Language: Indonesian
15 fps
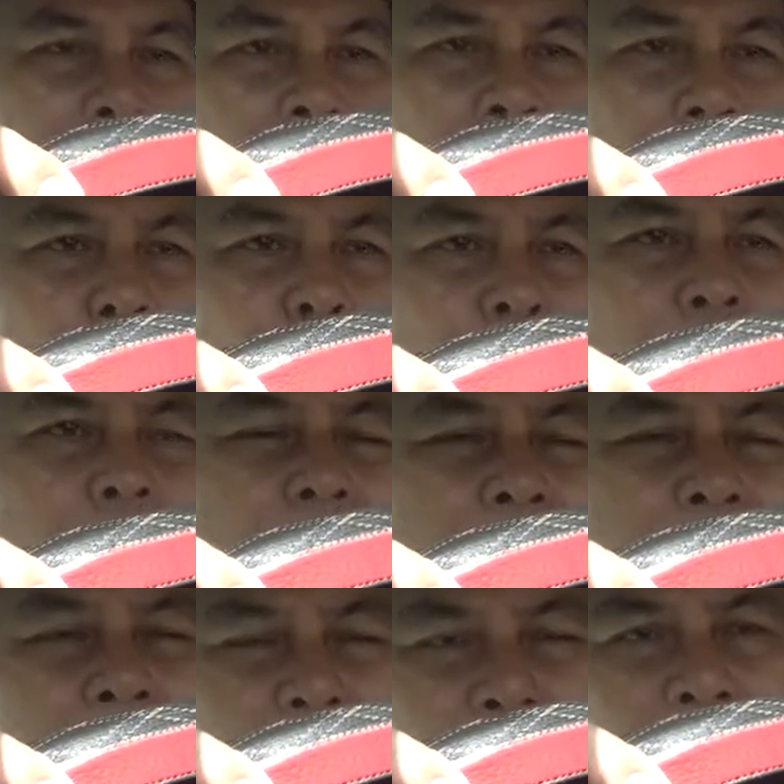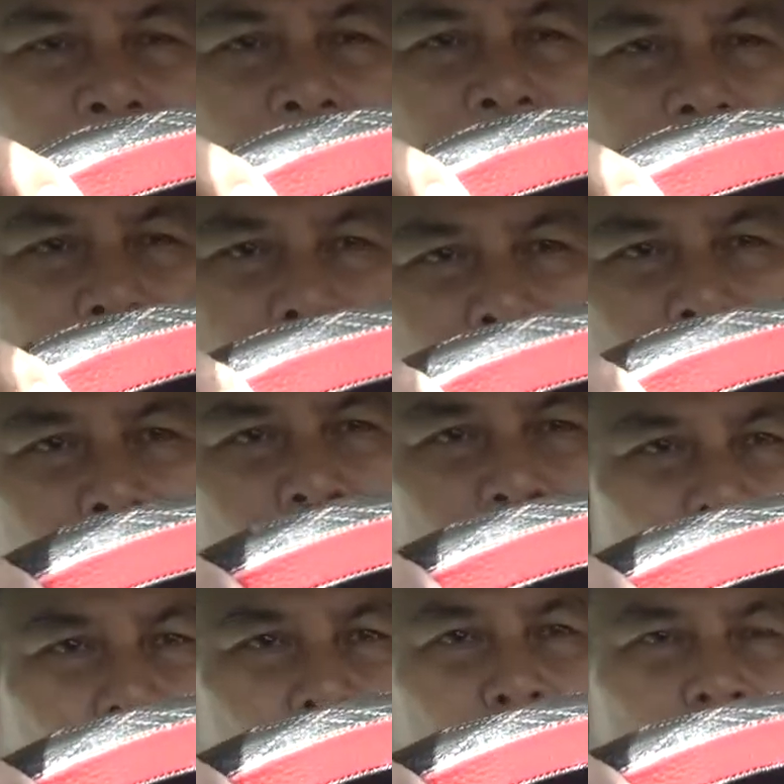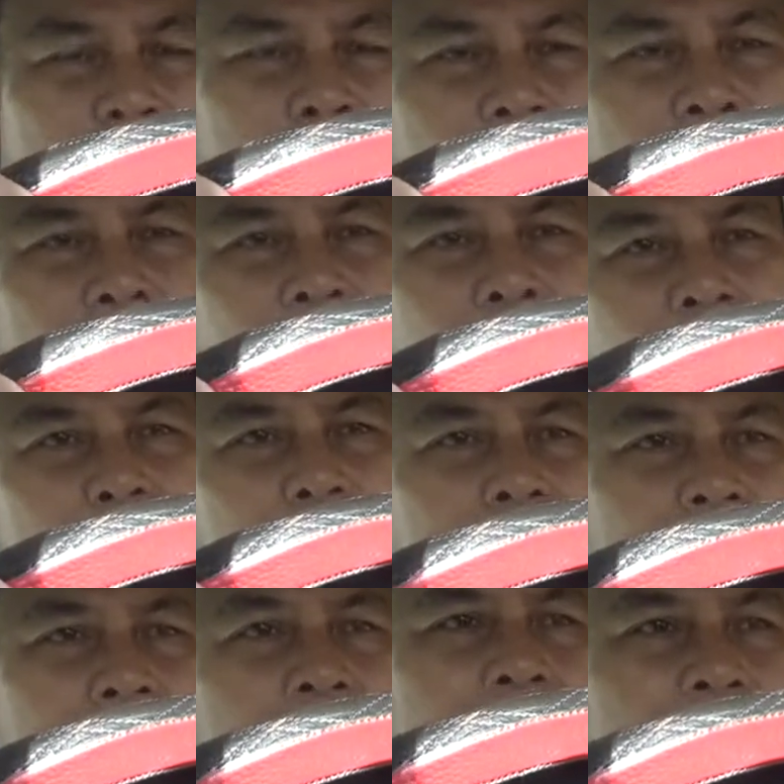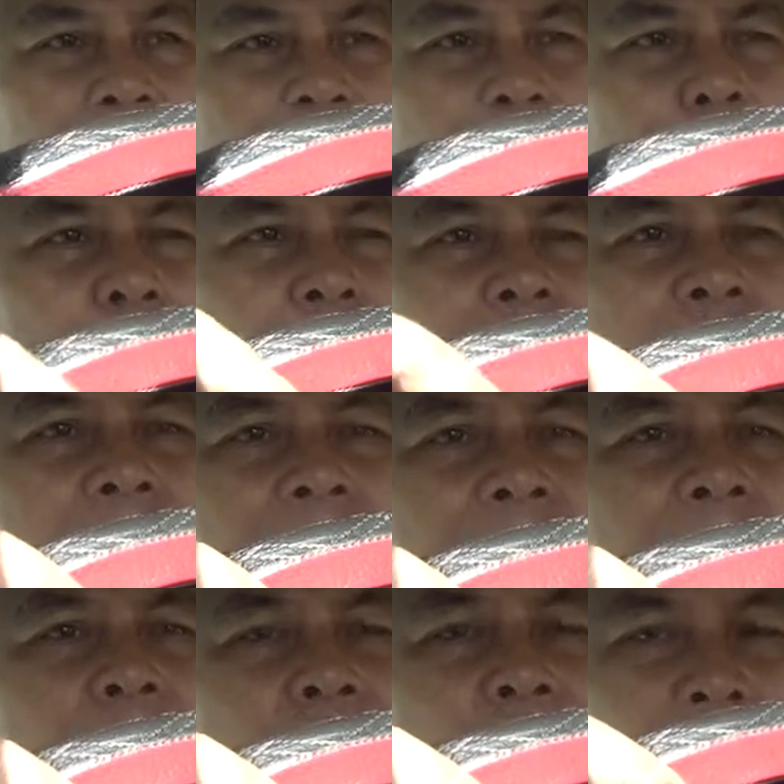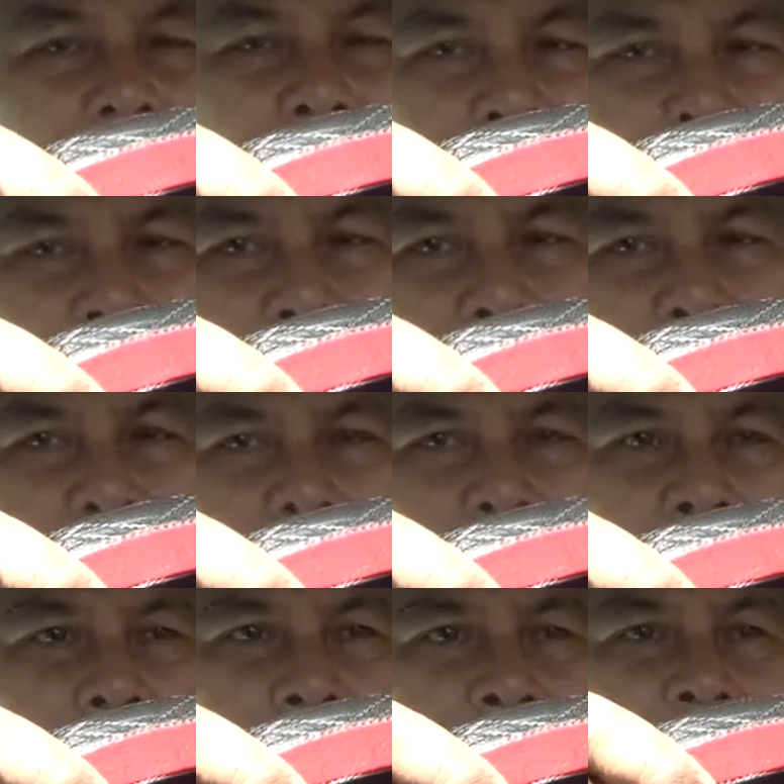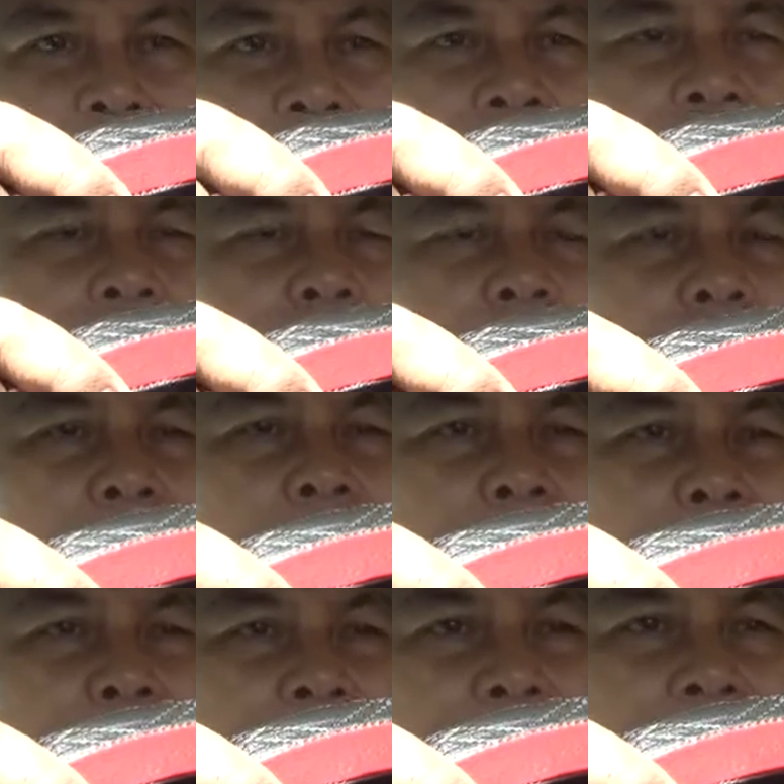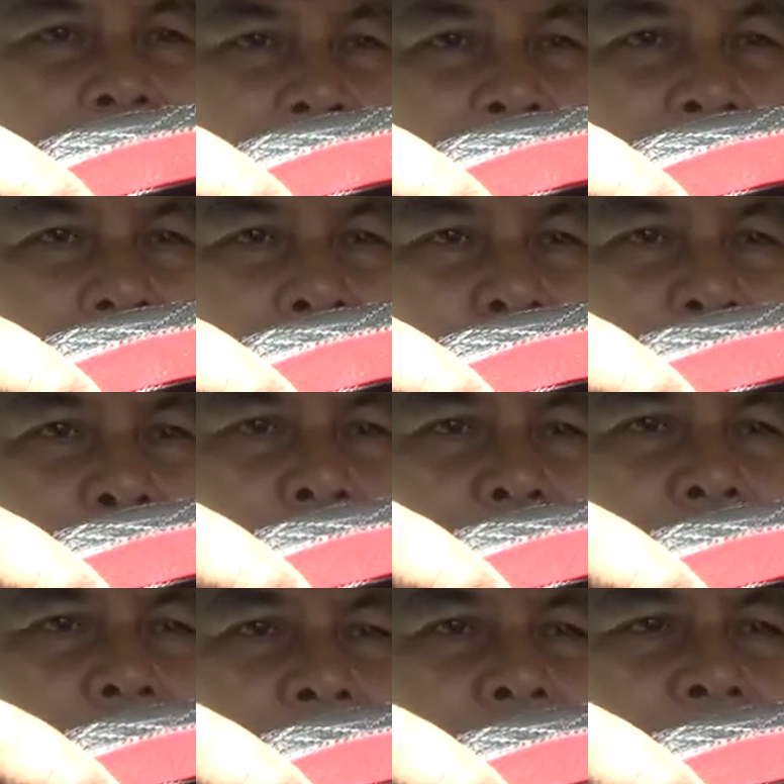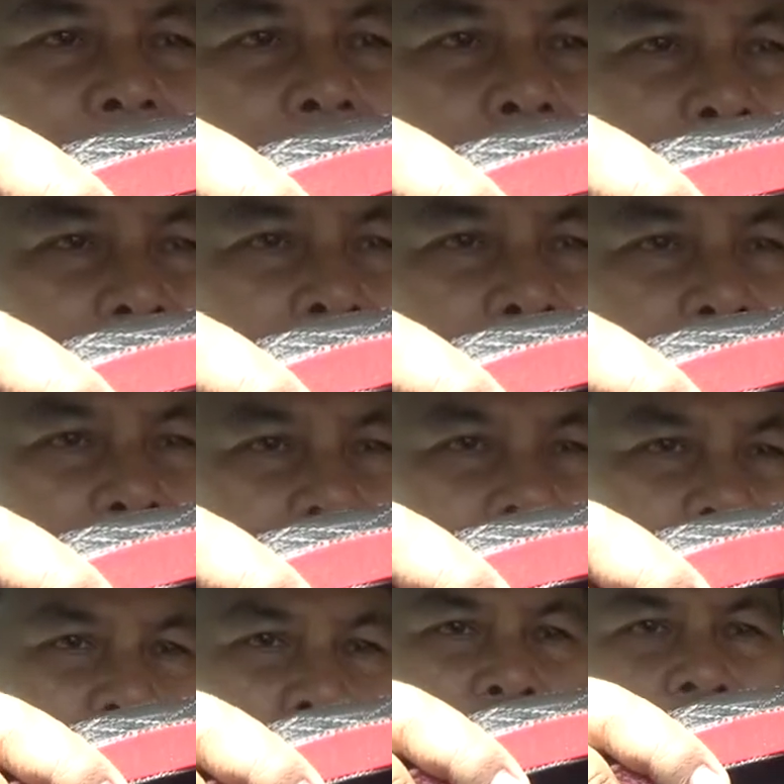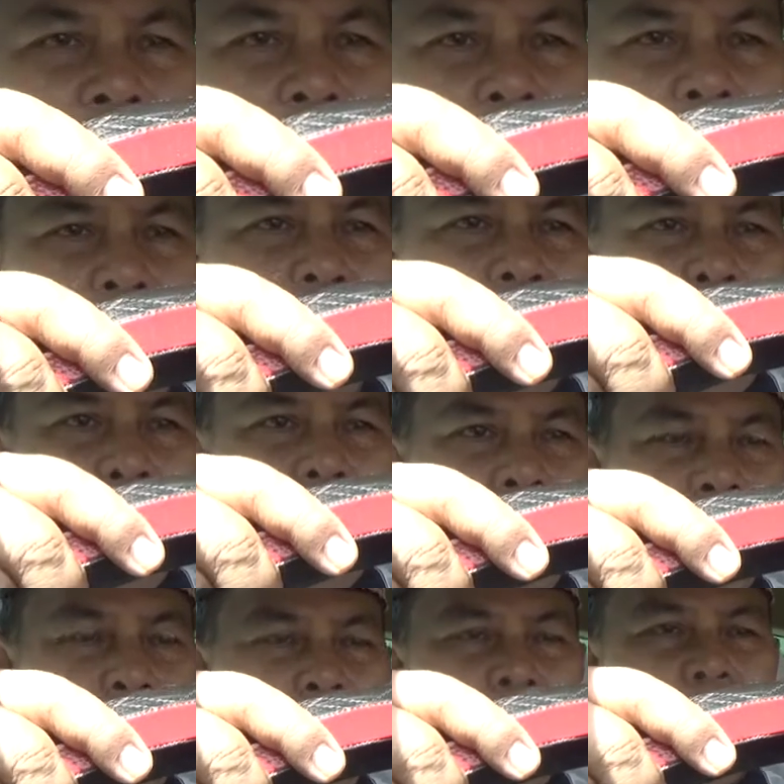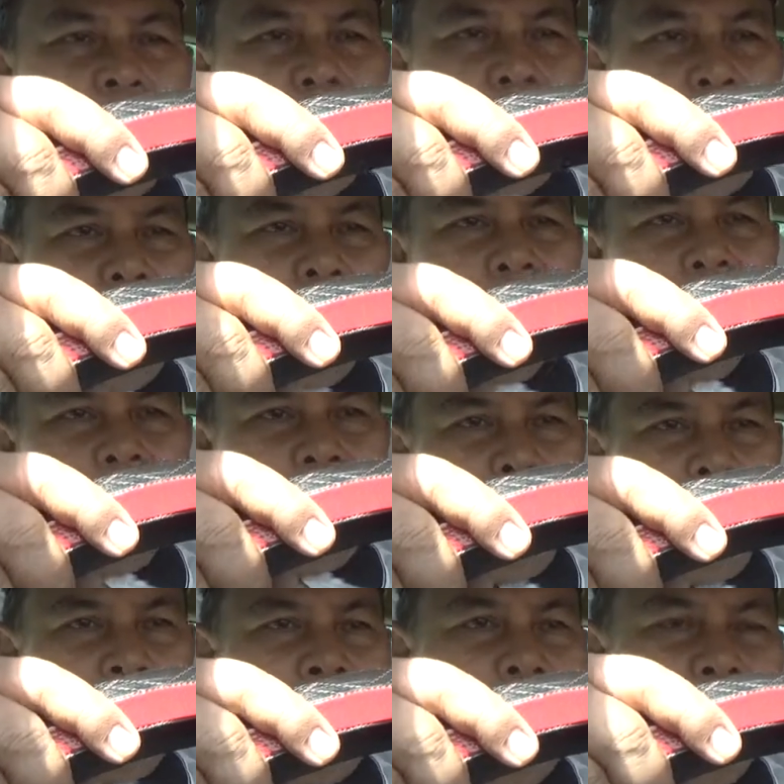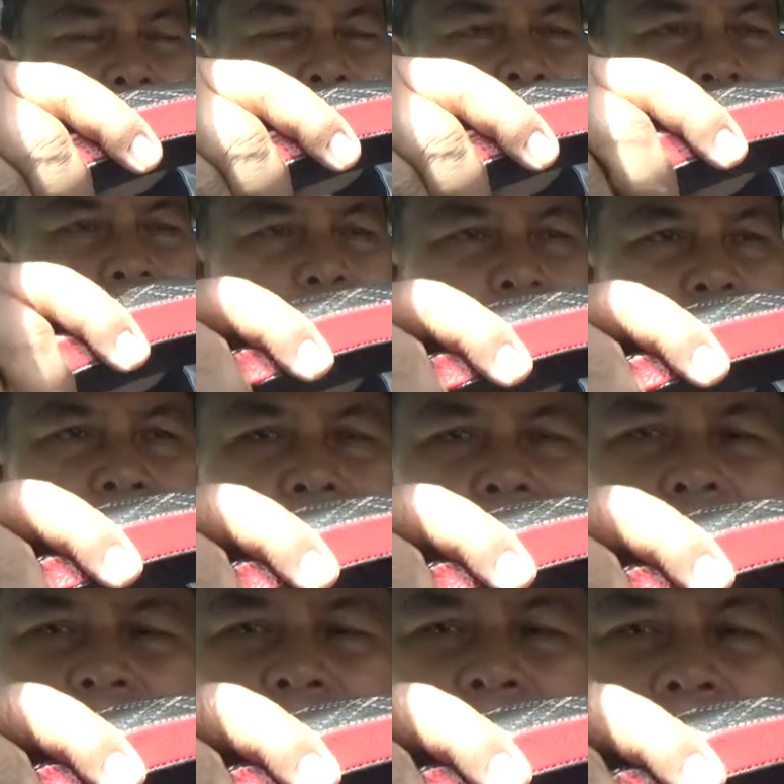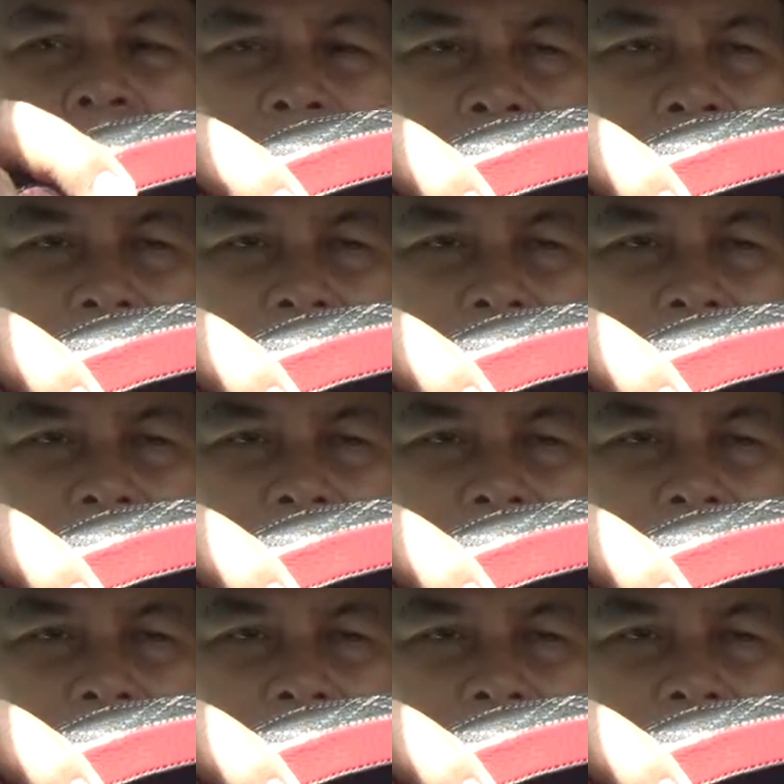Nah, itu sifatnya supaya seimbang, sifatnya dakwah. Jadi bukan memaksa, bukan memerangi. Bukan menuduh kafir, menuduh bid'ah.